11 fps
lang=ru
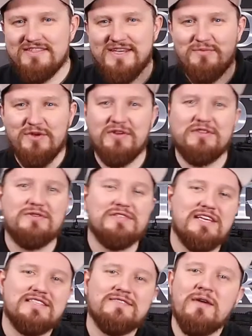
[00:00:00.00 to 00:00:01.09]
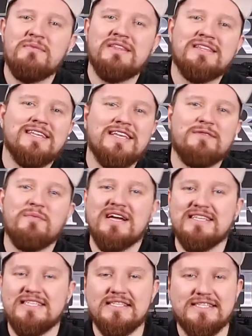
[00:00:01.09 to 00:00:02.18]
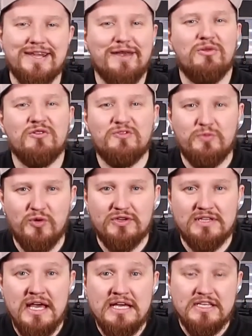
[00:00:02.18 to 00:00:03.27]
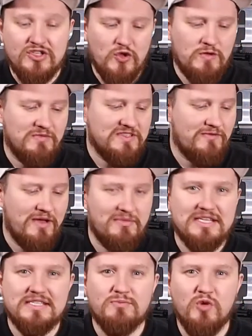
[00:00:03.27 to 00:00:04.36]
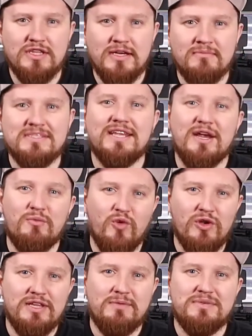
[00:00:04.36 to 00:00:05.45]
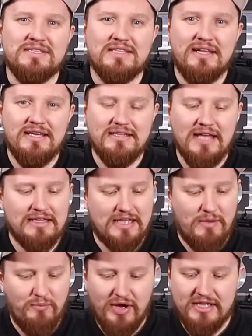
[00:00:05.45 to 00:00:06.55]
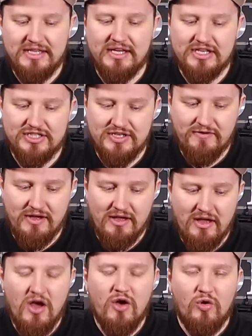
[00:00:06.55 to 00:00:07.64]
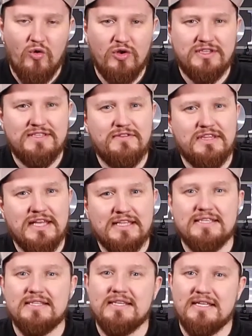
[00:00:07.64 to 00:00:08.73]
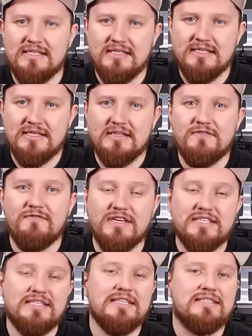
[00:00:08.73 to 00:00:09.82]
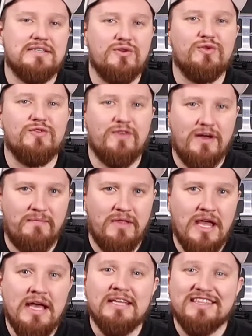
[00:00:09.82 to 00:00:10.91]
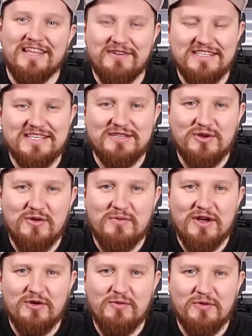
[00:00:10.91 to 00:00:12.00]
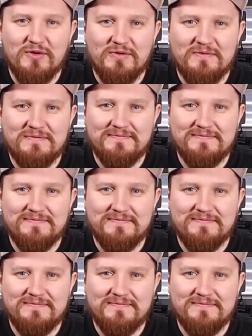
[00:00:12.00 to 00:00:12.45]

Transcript: Всем привет, друзья! С вами интернет-магазин Strikeball Sport. Сегодня мы с вами рассмотрим страйкбольный пистолет от компании КЖВ Colt 1911 версии CO2. Давайте откроем коробку.